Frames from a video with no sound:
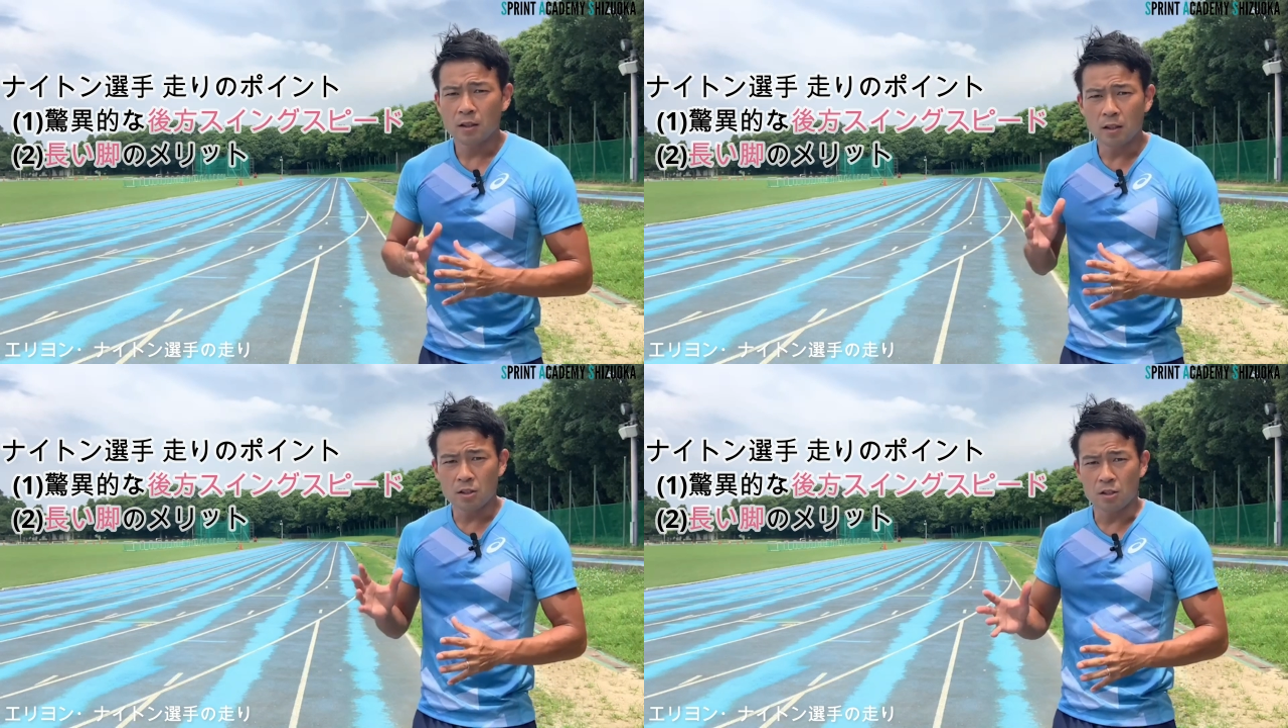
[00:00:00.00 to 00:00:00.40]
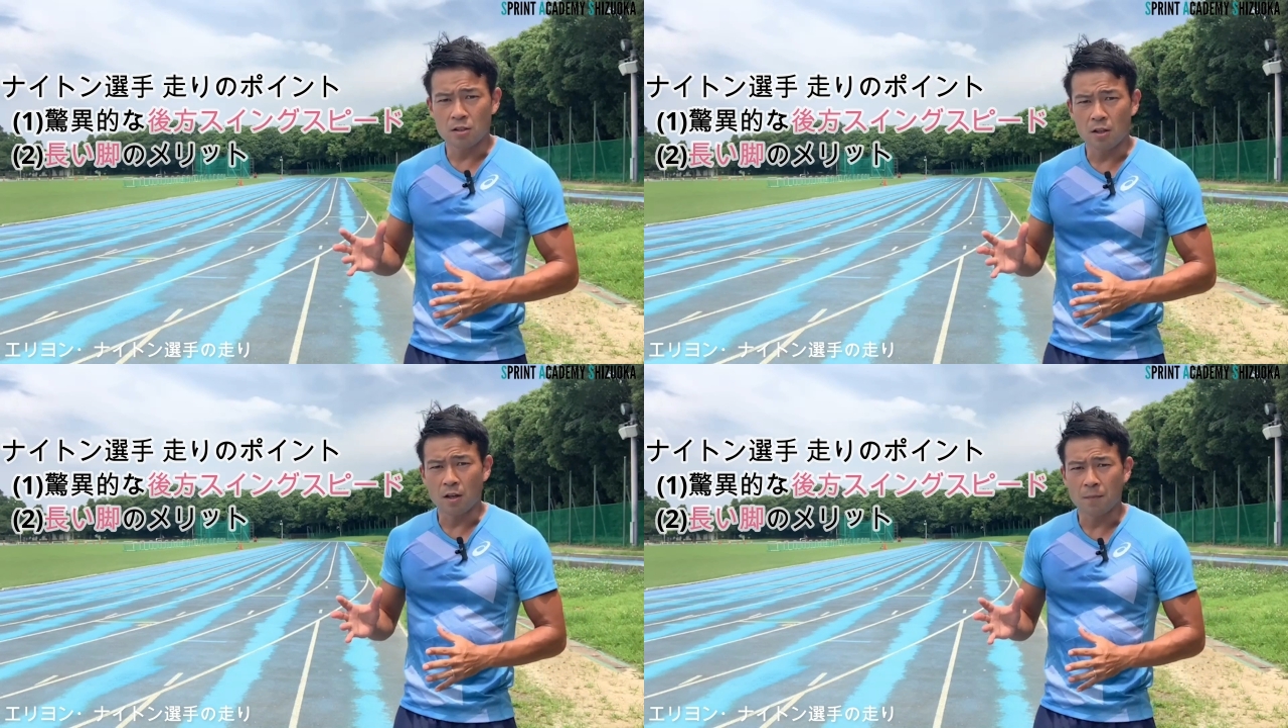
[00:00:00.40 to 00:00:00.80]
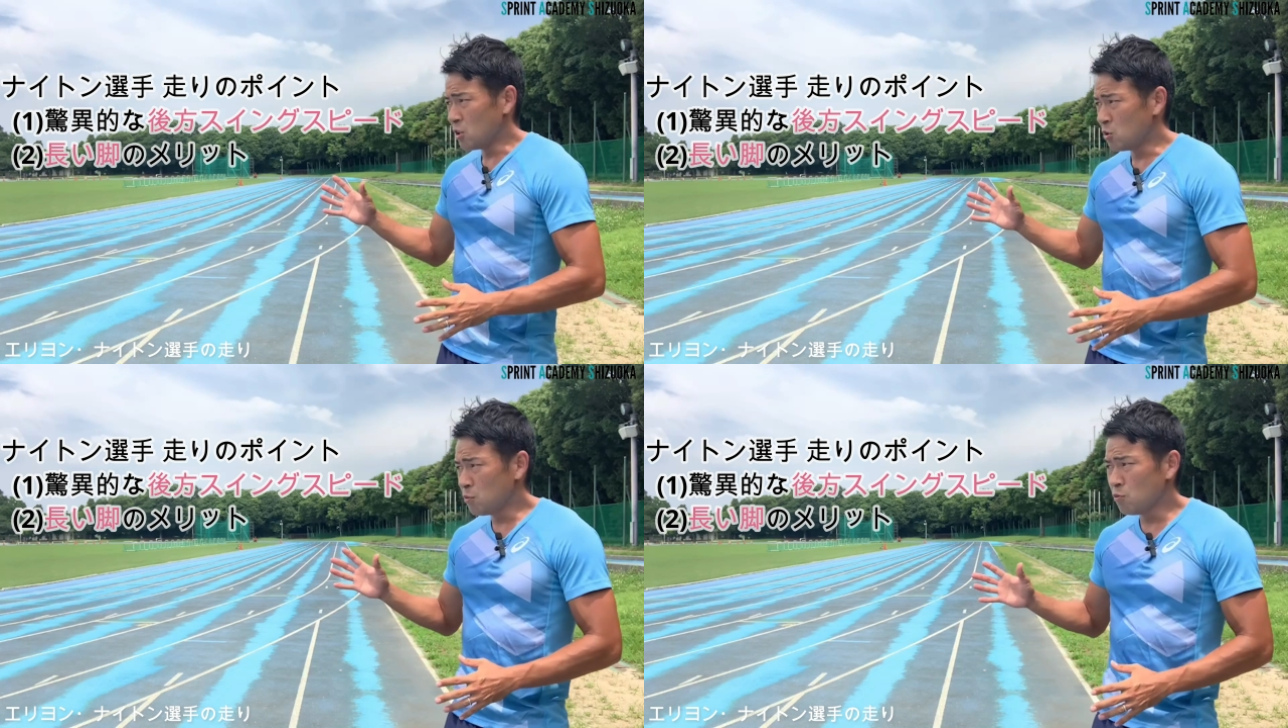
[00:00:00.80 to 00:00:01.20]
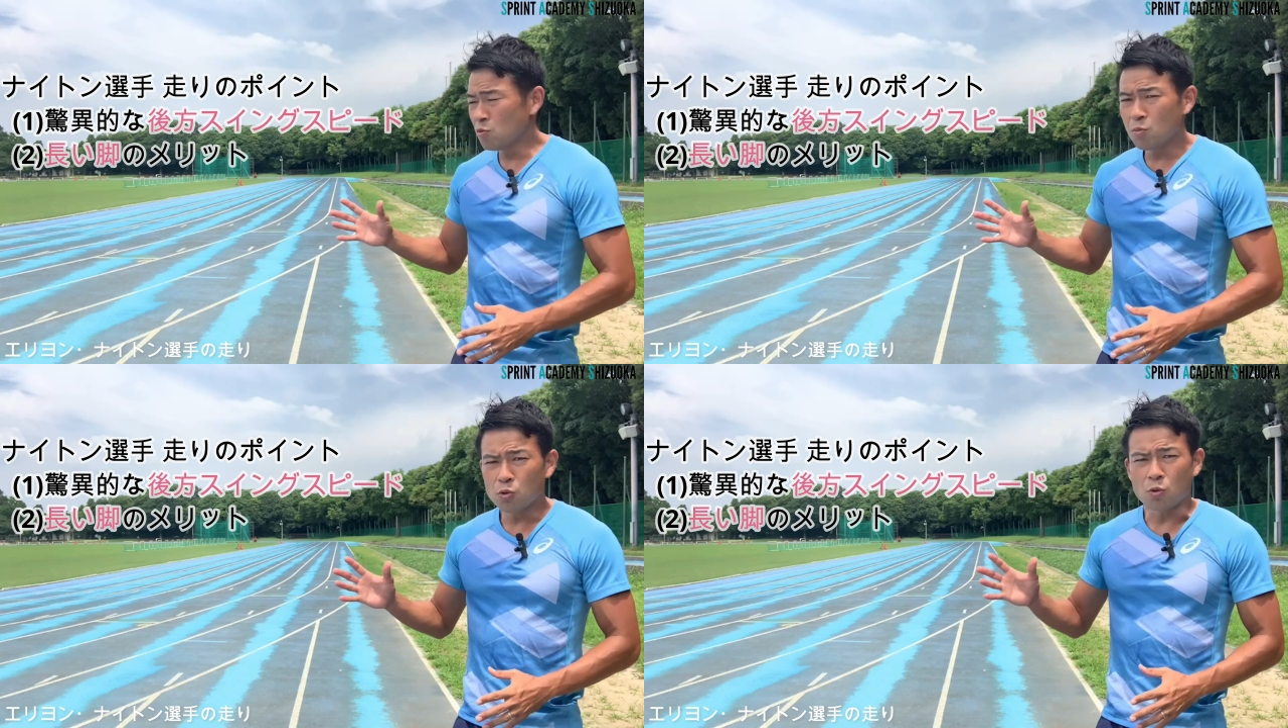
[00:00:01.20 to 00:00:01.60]
ただしですね、自
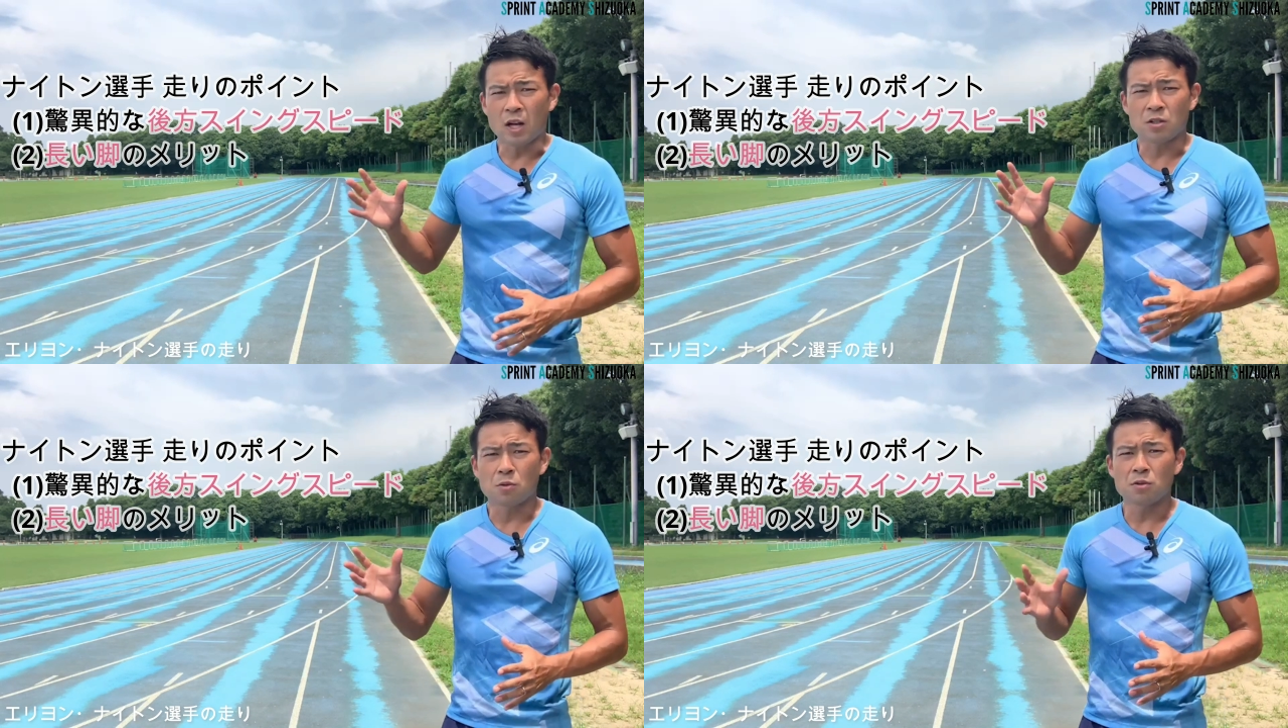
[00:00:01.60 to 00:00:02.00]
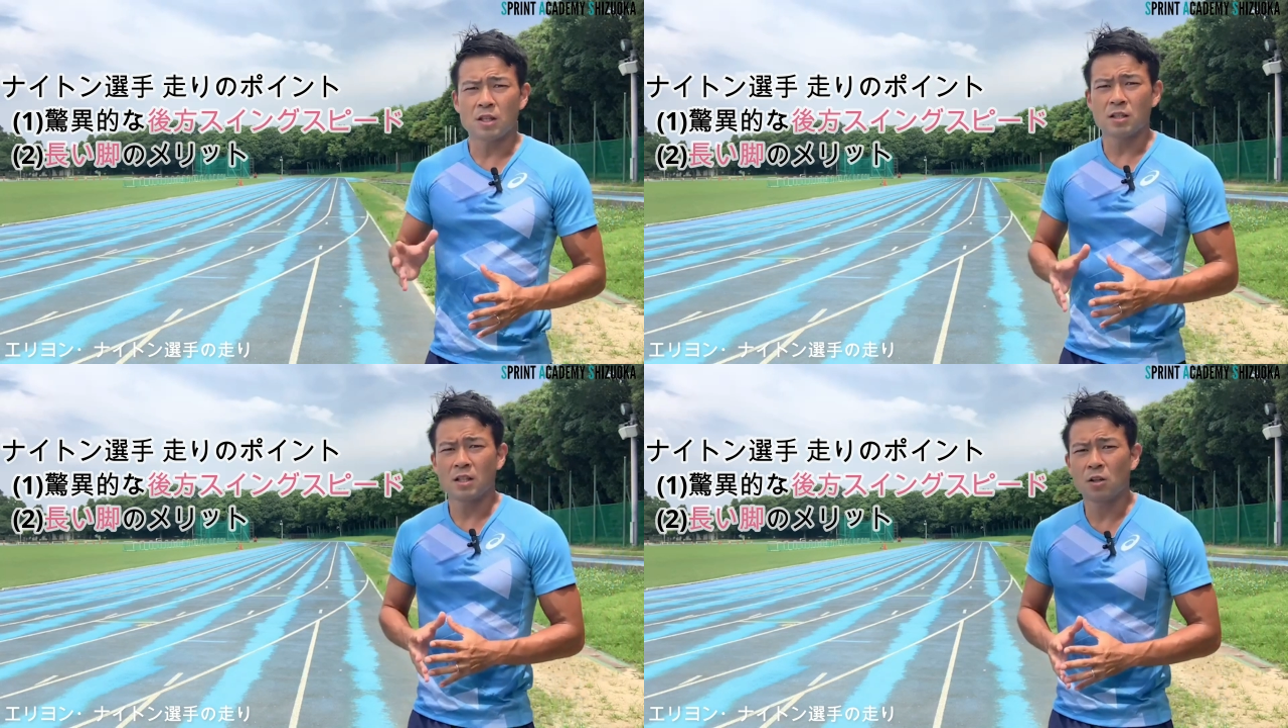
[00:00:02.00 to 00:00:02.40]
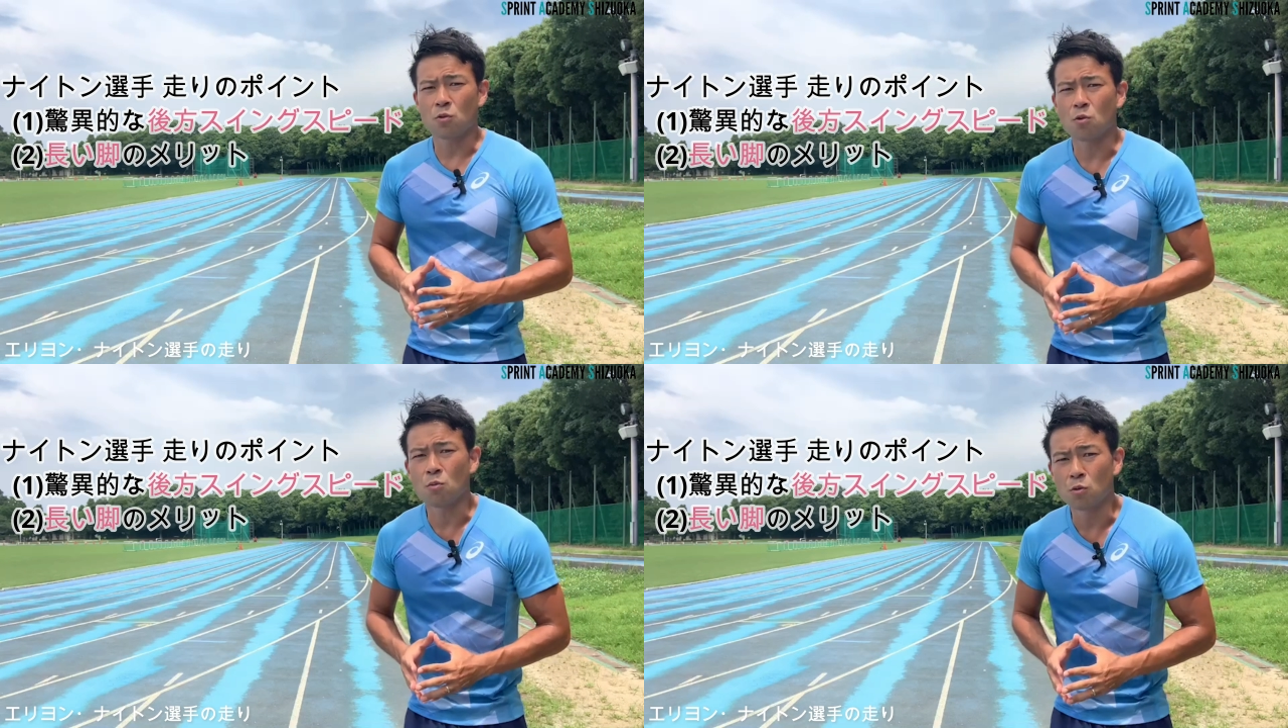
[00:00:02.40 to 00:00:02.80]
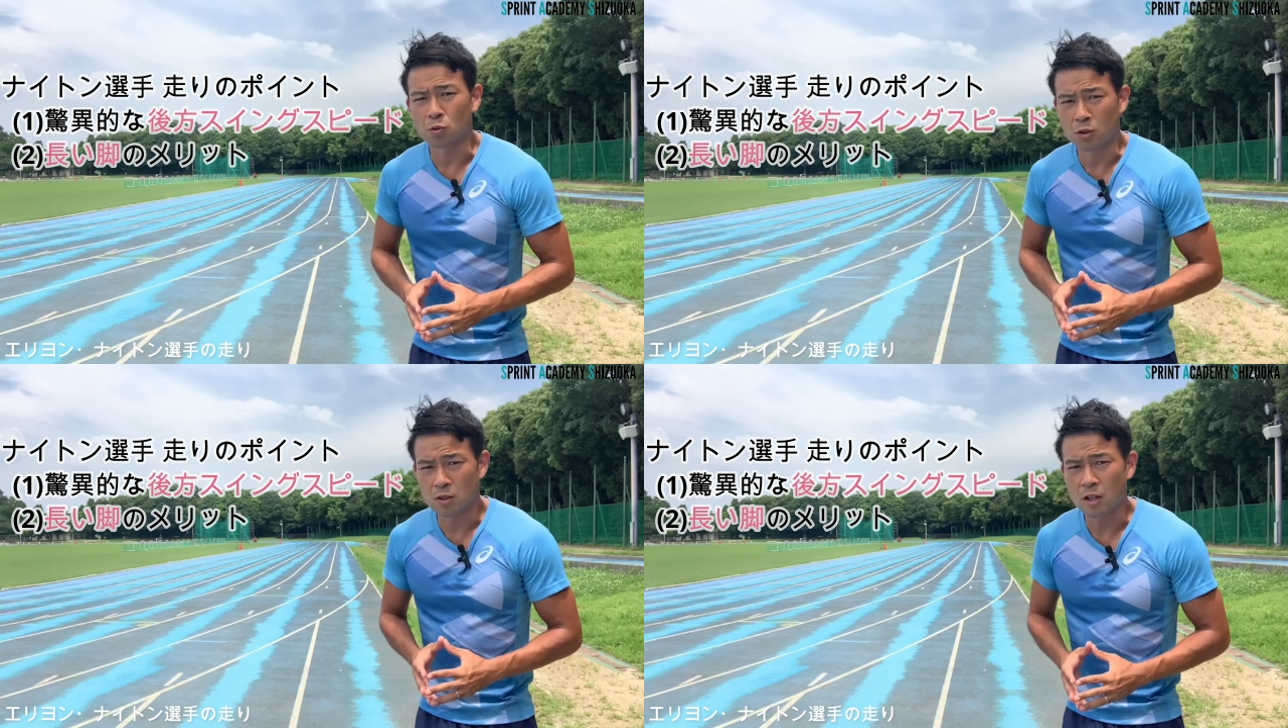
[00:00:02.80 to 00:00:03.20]
分をもっと加速させたいと思
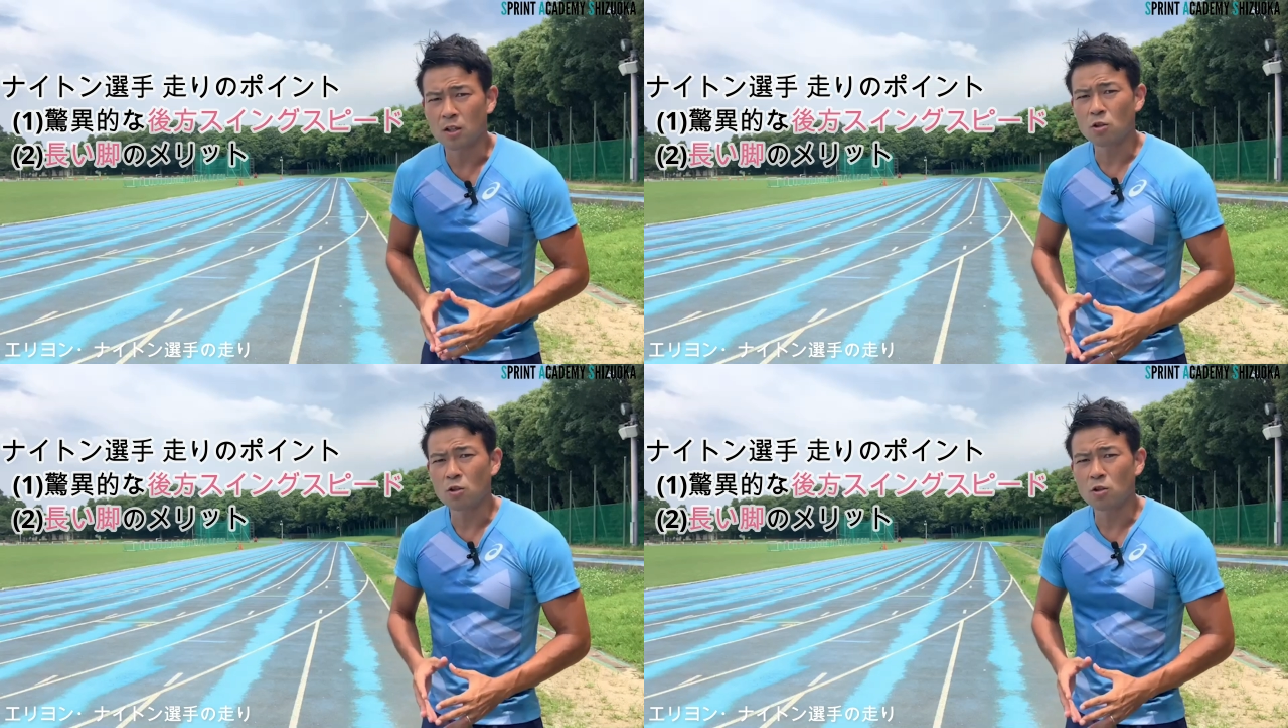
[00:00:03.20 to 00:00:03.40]
うとですね、